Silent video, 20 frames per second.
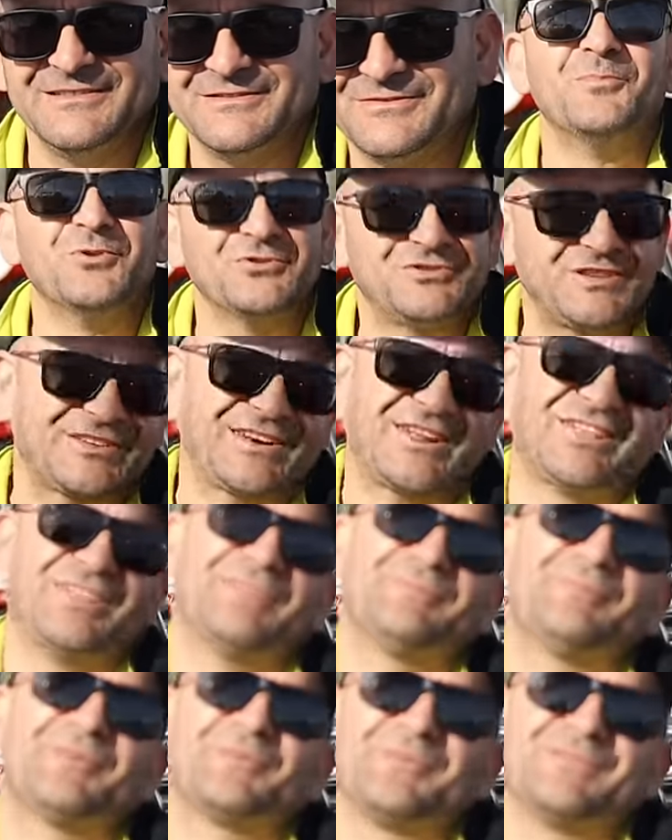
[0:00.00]
¿eh? Muchas
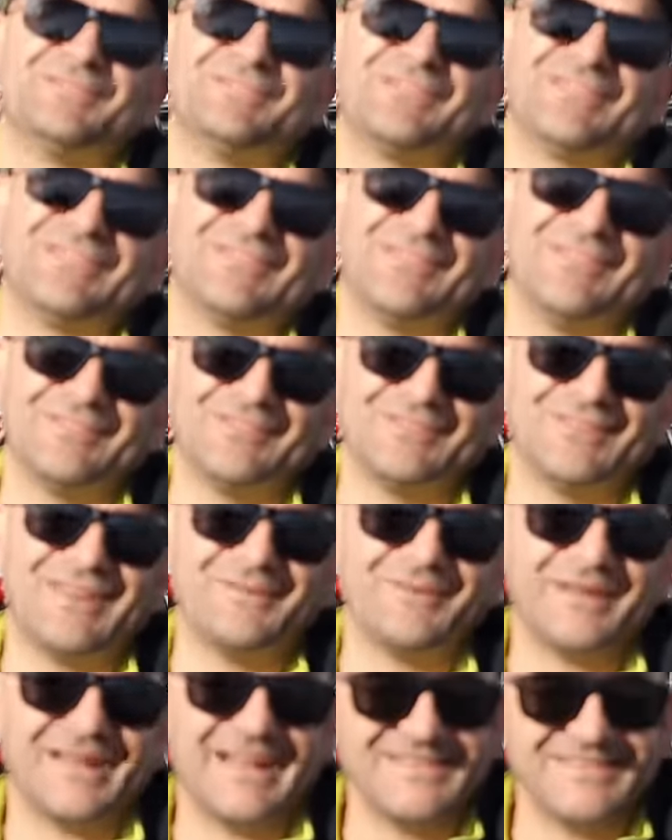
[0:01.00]
gracias por vuestra atención,
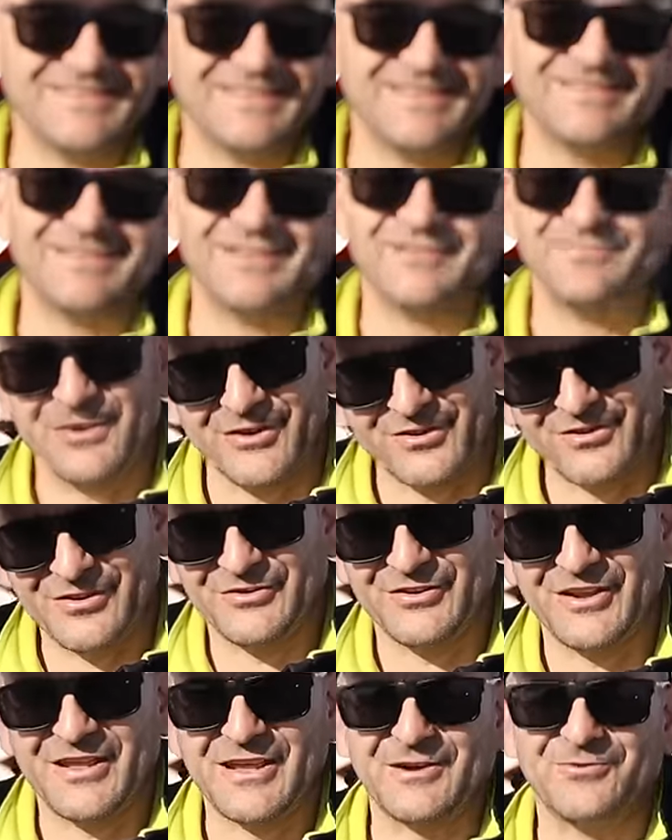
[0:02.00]
navegantes. Espero
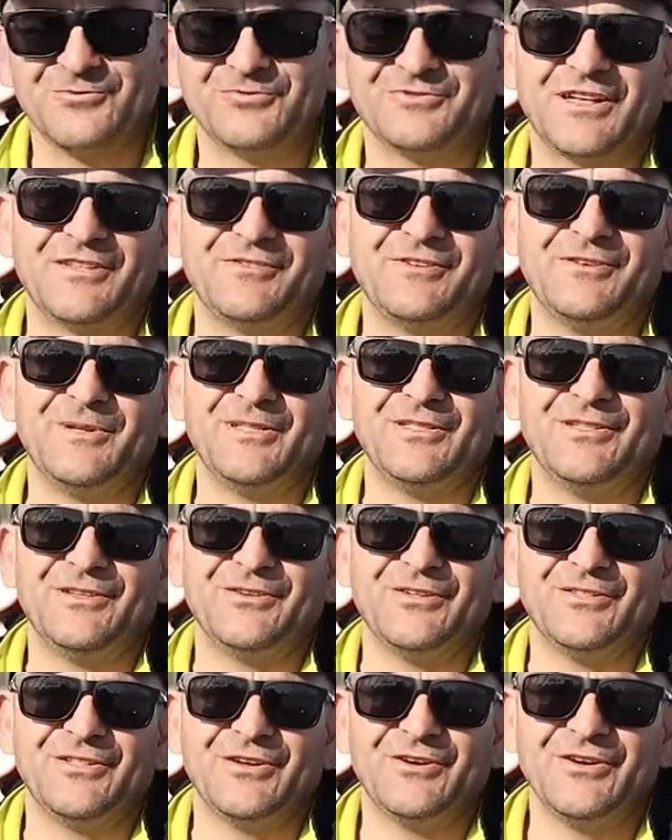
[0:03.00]
que os haya gustado el
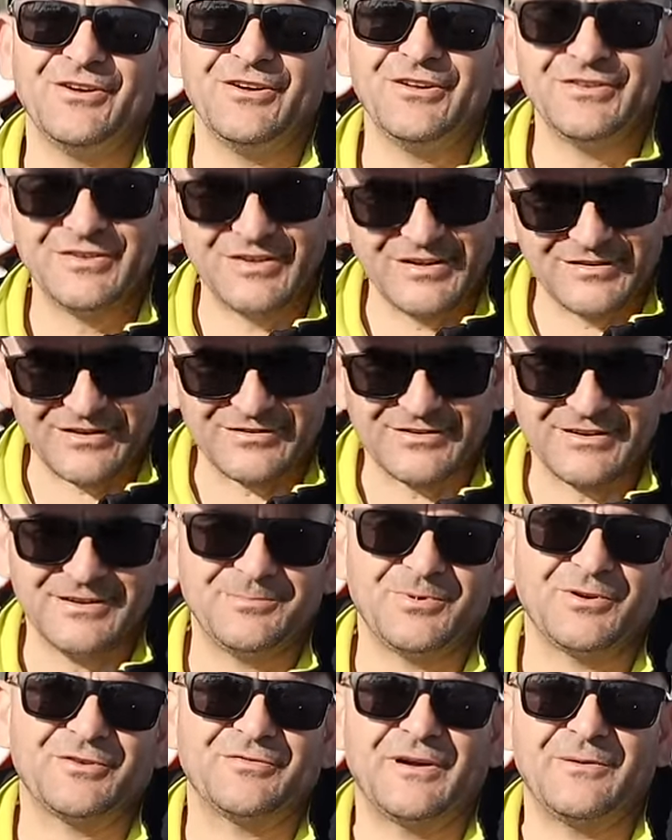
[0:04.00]
vídeo de hoy. Si es
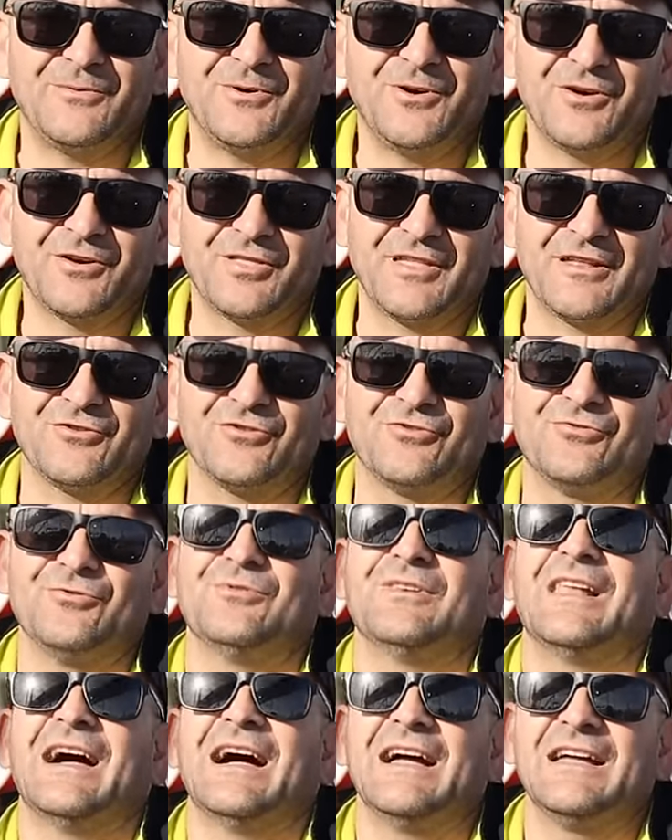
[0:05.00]
así, por favor, darnos
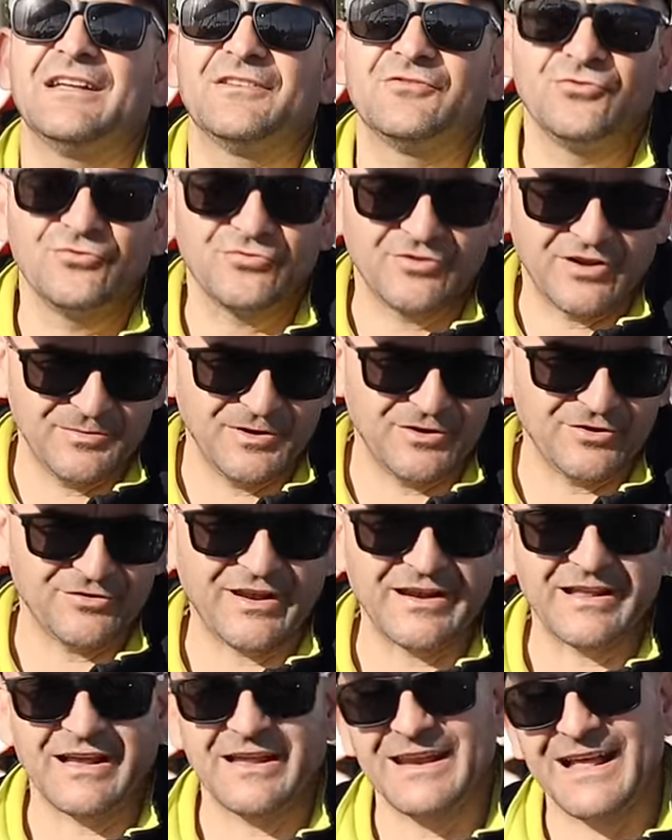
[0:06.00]
un like,
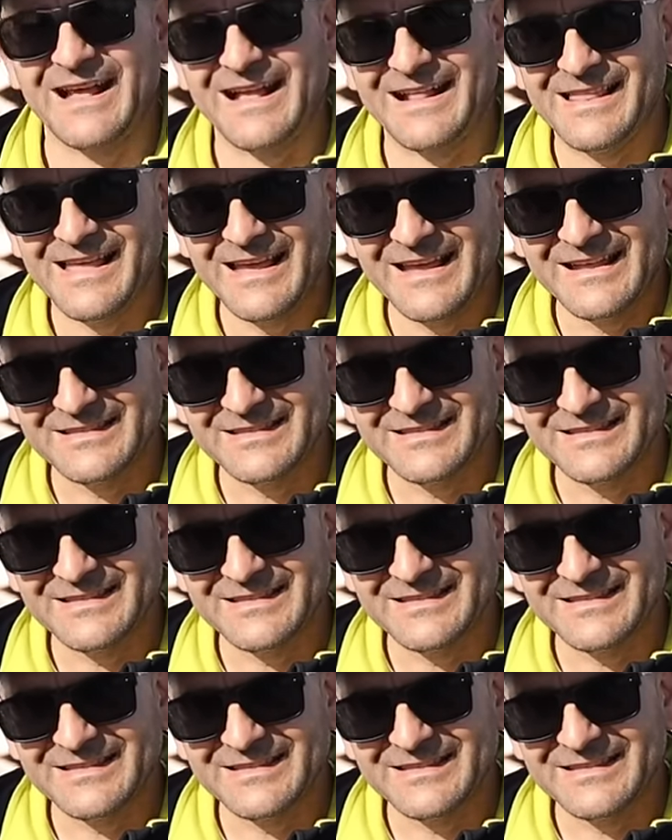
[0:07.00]
suscribiros al canal.